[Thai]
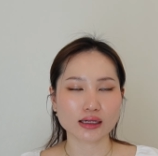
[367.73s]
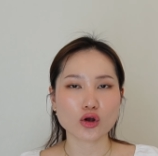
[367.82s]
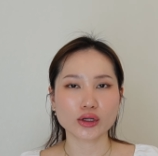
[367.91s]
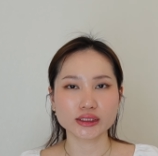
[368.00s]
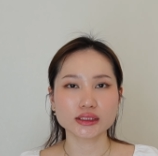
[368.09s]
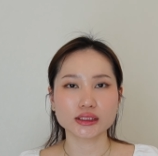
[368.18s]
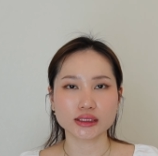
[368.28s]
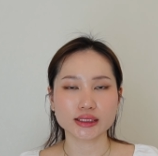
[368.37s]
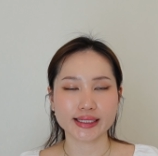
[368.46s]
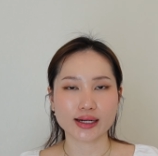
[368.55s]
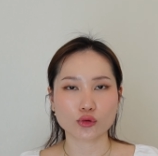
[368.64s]
ก่อนอื่นเล
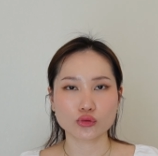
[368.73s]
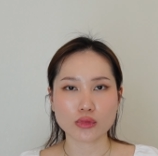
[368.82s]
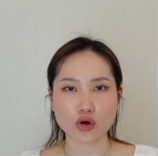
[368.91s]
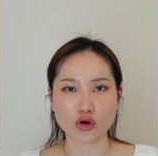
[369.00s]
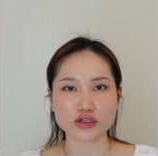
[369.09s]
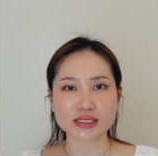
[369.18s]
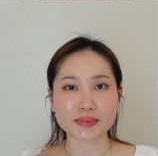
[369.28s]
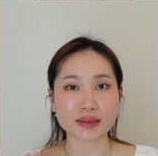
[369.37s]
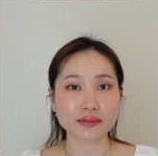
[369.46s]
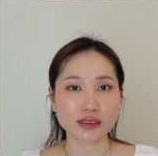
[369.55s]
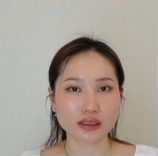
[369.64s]
ยเนี่ยคุณหมอก็จะป
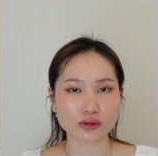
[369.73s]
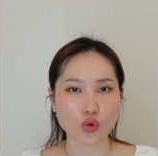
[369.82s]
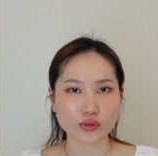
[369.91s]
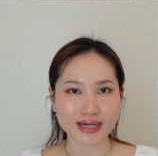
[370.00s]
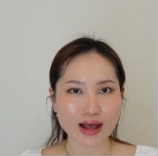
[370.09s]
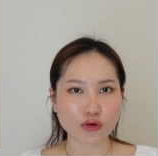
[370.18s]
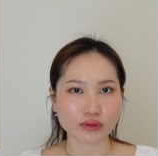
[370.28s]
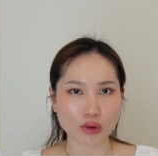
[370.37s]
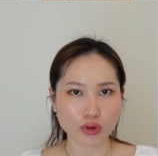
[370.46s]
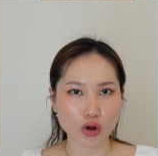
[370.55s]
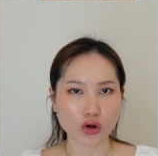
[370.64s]
ระเมินโครงหน้าของ
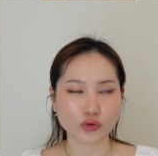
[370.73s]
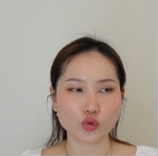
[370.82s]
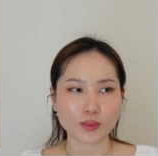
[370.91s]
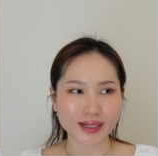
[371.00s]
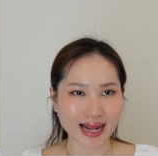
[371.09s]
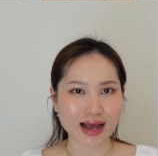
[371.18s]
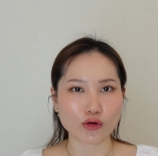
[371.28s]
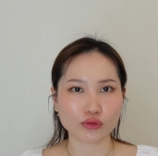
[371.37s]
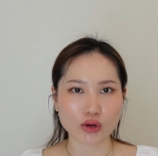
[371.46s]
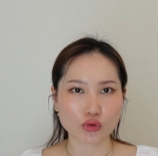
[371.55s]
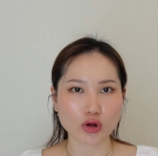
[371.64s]
เราก่อนดูปัญหาขอ
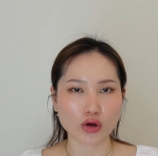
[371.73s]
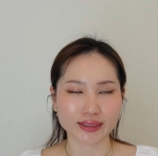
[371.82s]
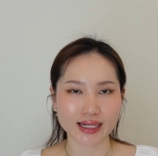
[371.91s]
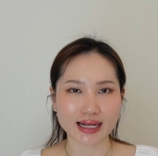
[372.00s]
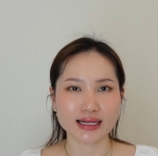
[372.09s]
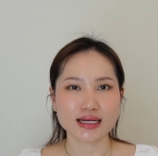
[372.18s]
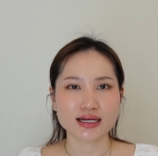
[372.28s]
งเราก่อนนะคะ